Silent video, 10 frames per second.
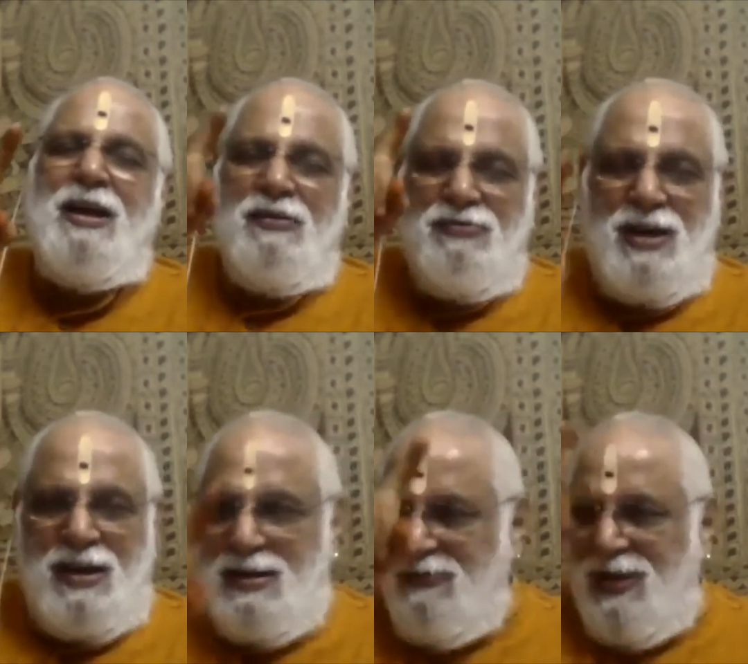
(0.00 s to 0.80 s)

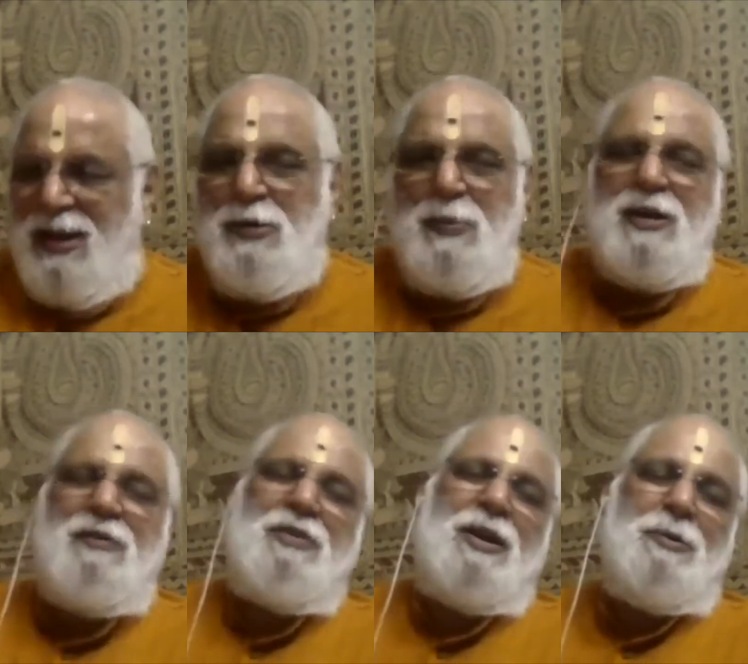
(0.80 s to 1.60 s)
விலங்கு வலது
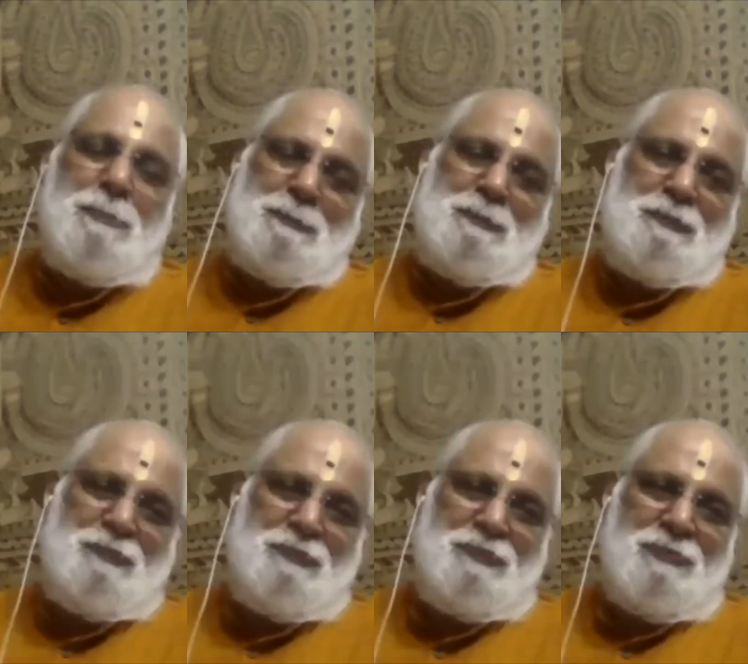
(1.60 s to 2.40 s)
பக்கம் விழும்
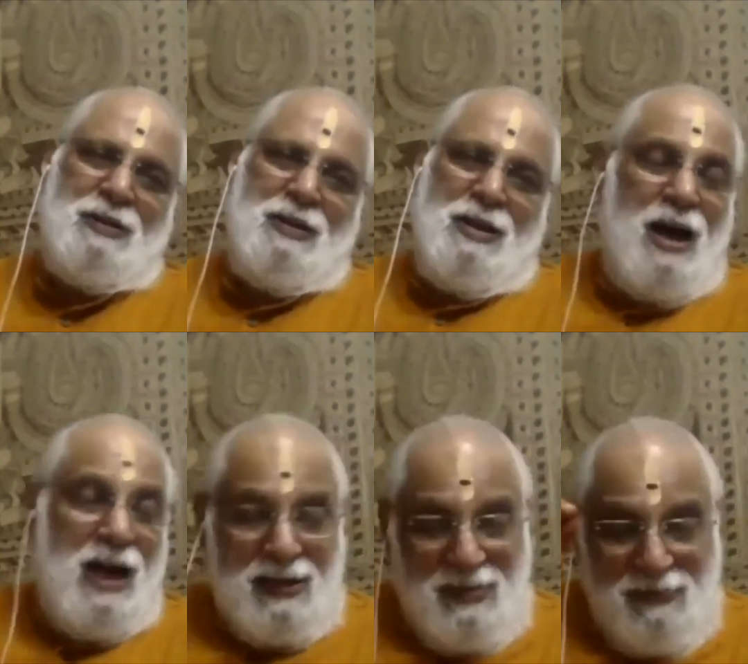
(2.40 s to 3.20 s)

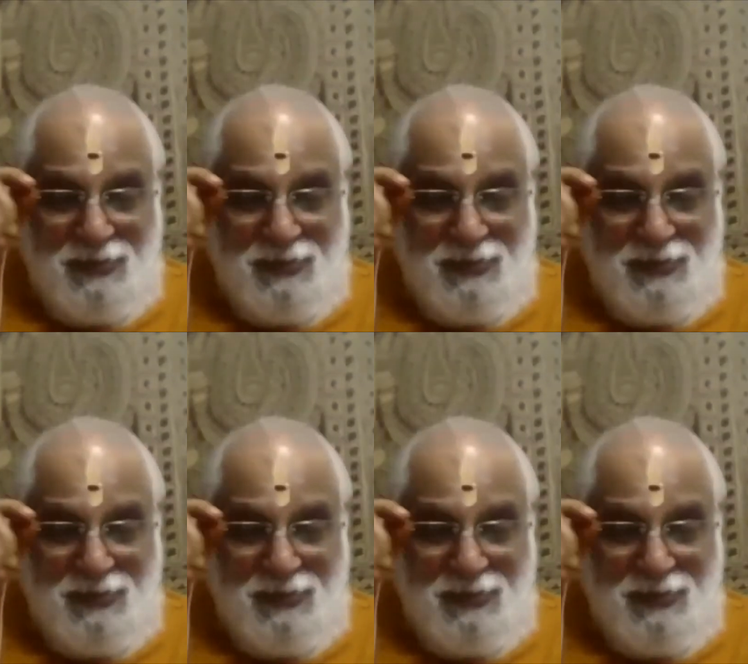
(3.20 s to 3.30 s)
ஆகவே